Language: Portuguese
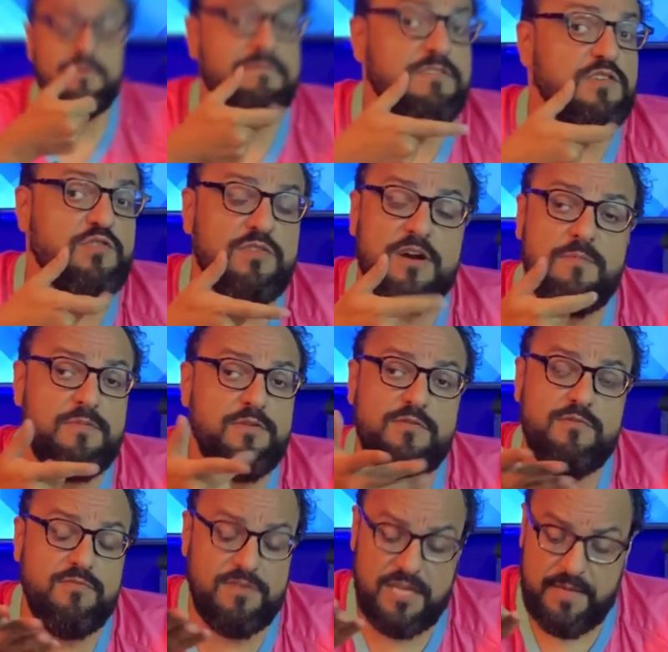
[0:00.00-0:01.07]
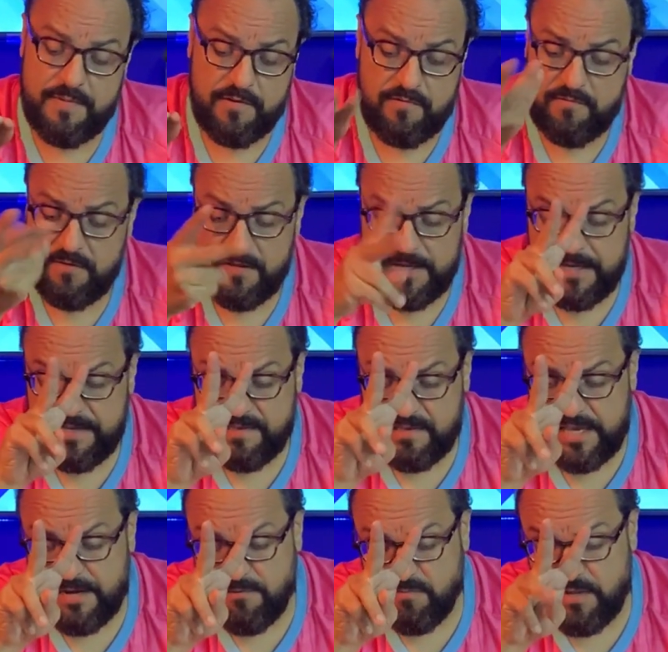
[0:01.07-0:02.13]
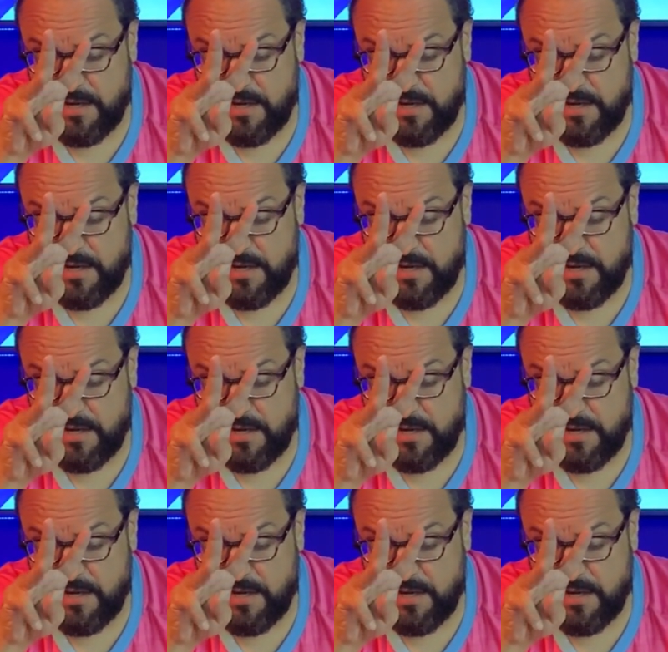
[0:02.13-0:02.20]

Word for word: você jogar o produto químico. Segunda